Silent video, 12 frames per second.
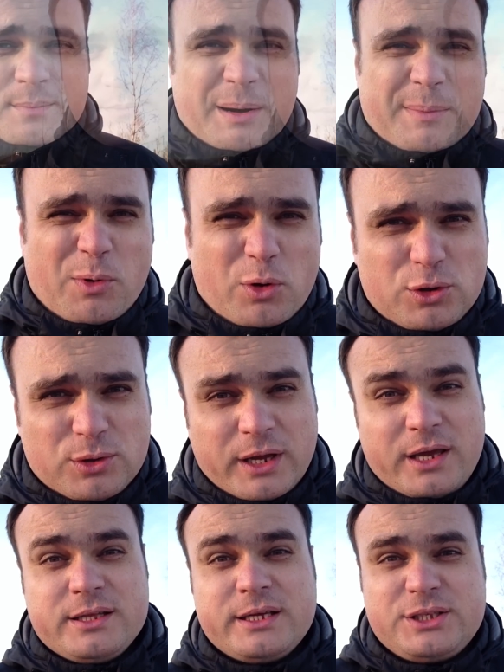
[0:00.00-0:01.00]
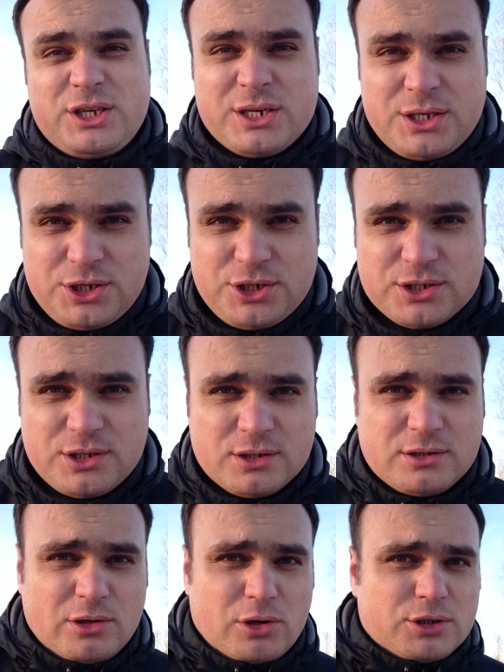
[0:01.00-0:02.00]
По поводу каких-то технических
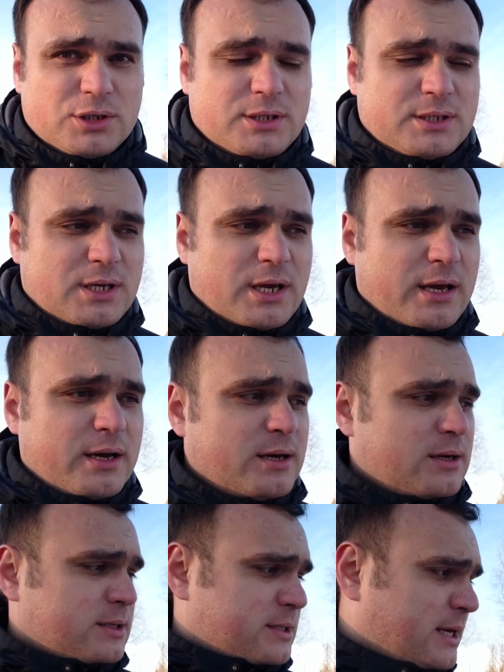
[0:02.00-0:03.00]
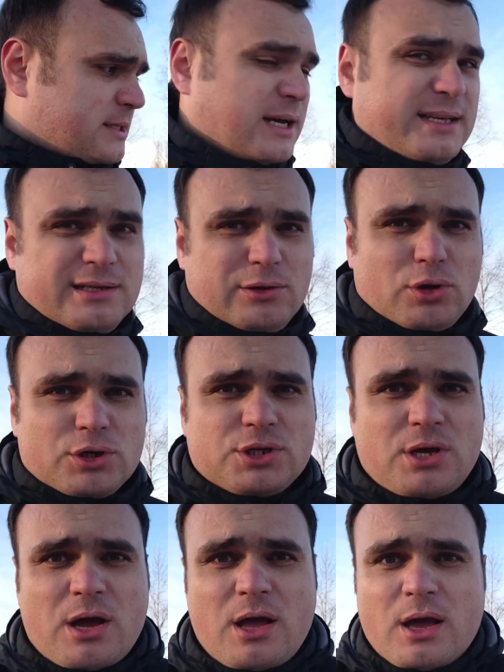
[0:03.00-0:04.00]
сложностей, э, сказать
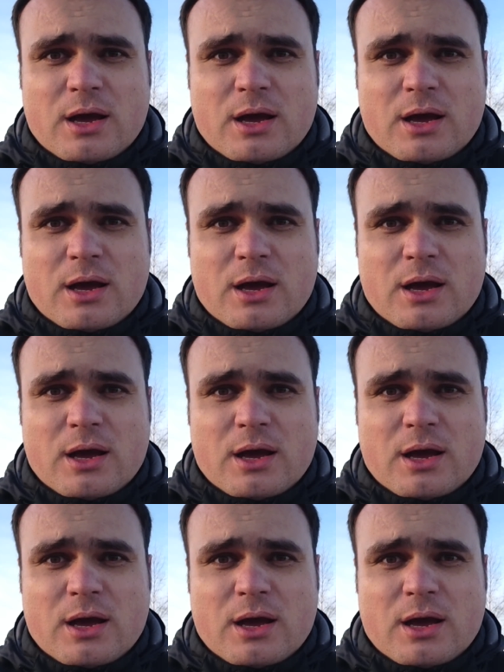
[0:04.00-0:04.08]
сложно.